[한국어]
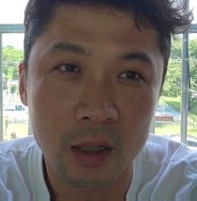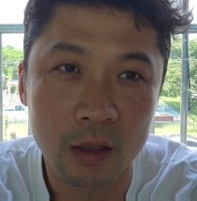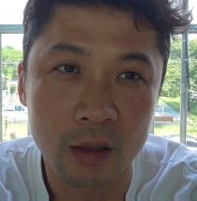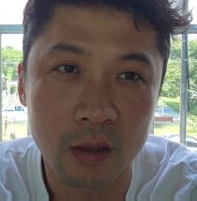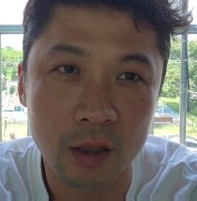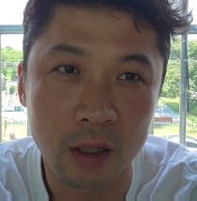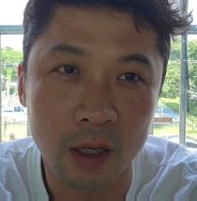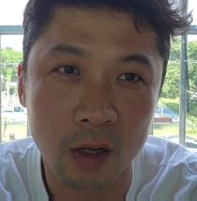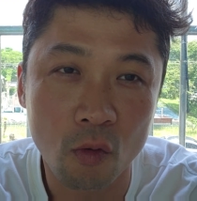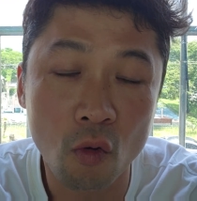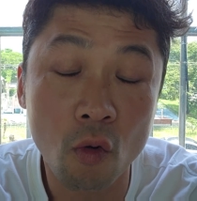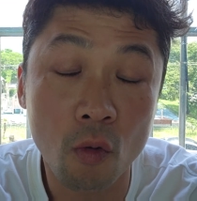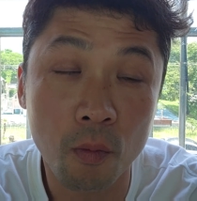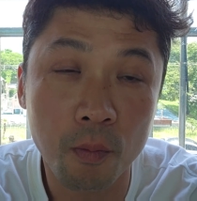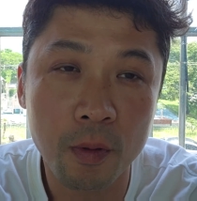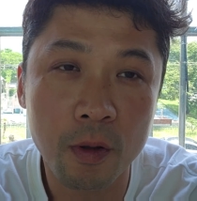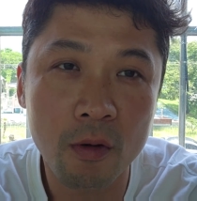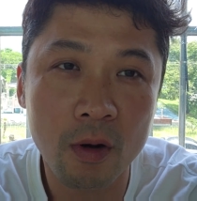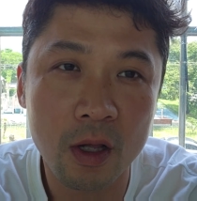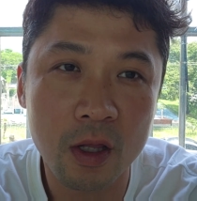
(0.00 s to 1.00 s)
그러니까
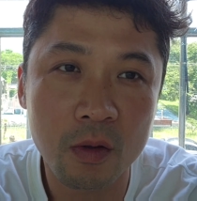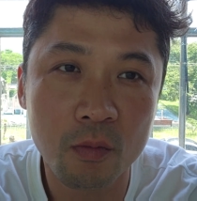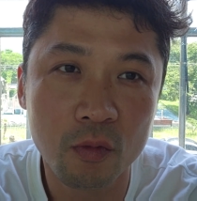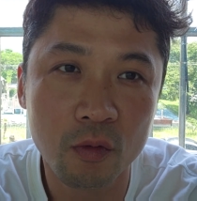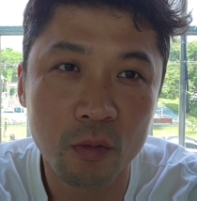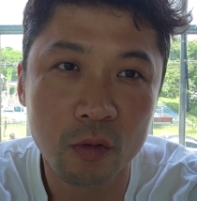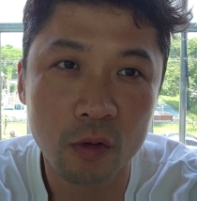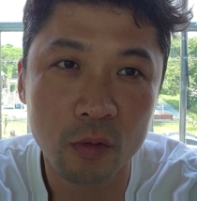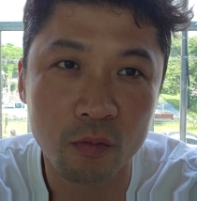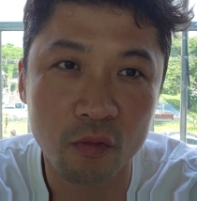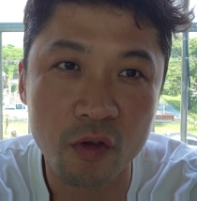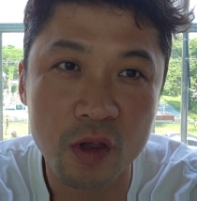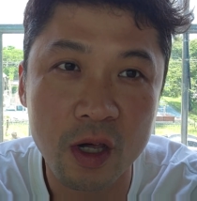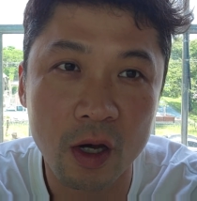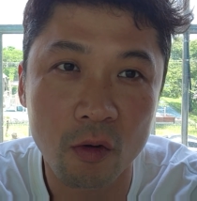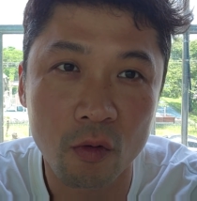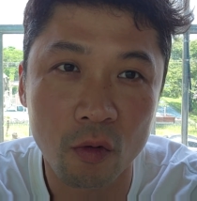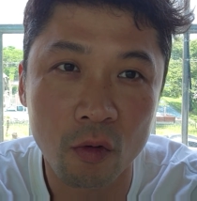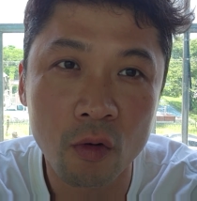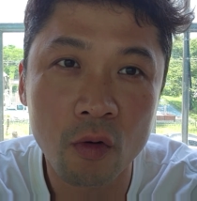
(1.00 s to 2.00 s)
꼭 필요하신 부분은
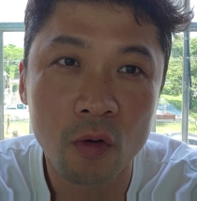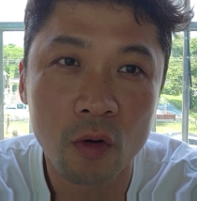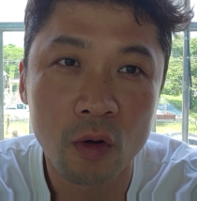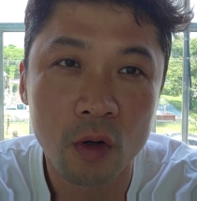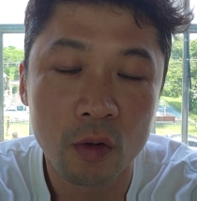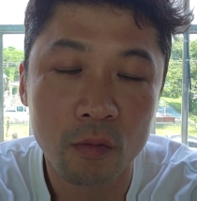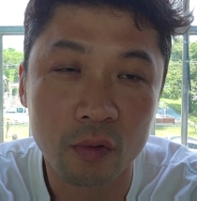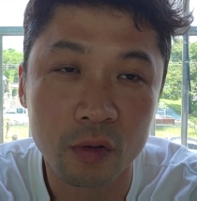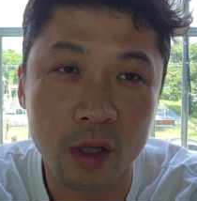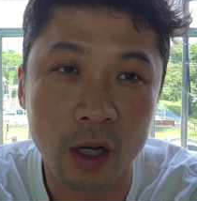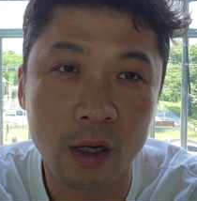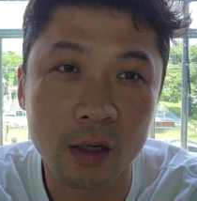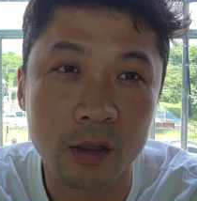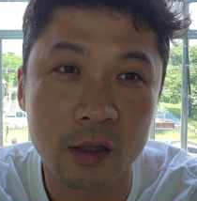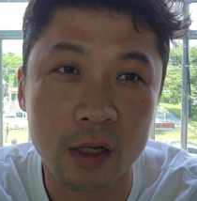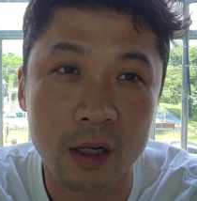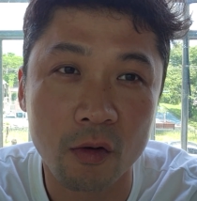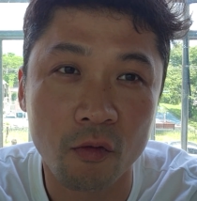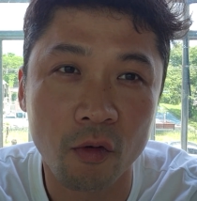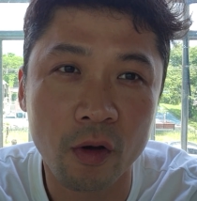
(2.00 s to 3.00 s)
문자로 부탁을
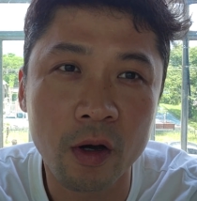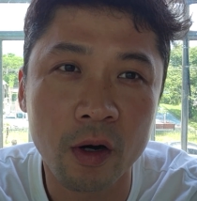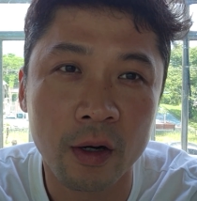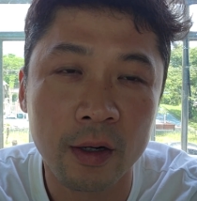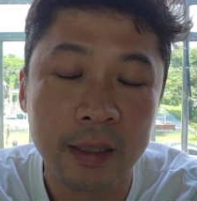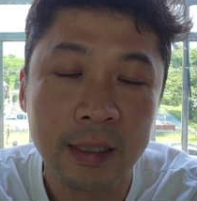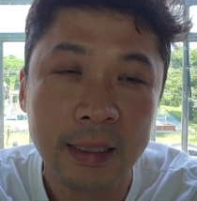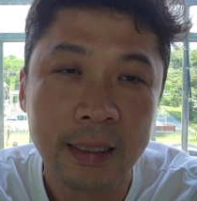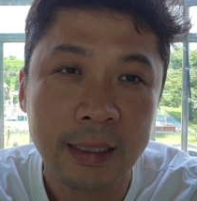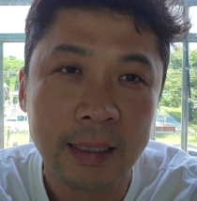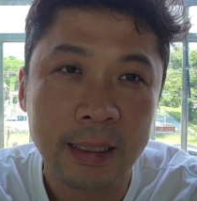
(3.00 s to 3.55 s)
드리고요.